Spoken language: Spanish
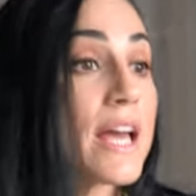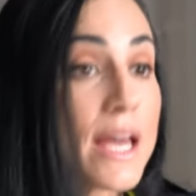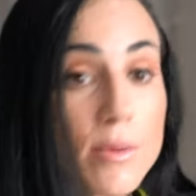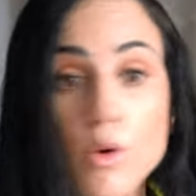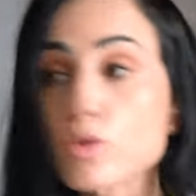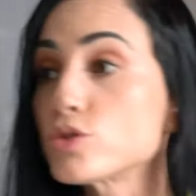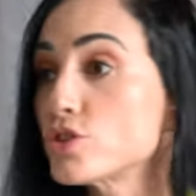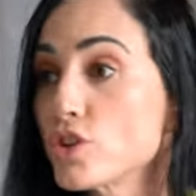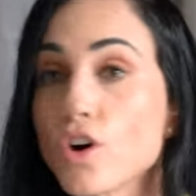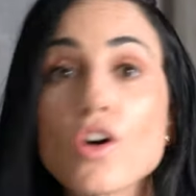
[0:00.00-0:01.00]

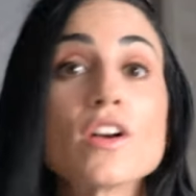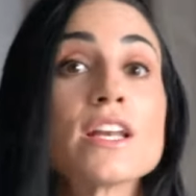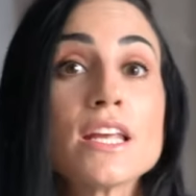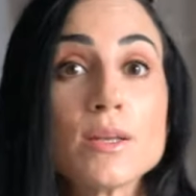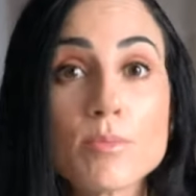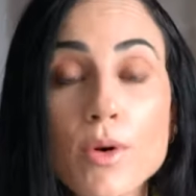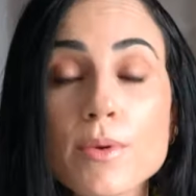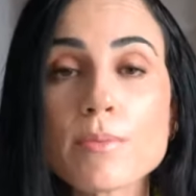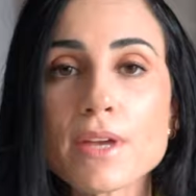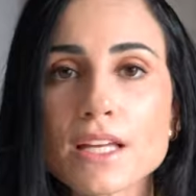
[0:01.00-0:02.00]
evolución y
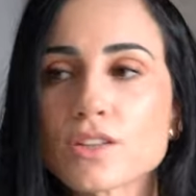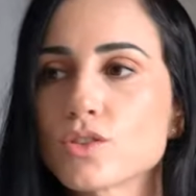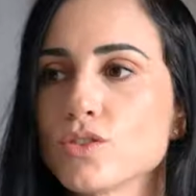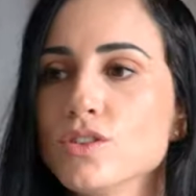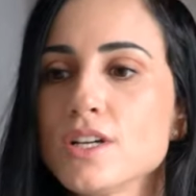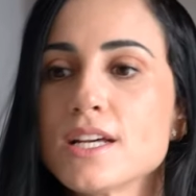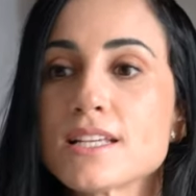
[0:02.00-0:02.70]
movimiento,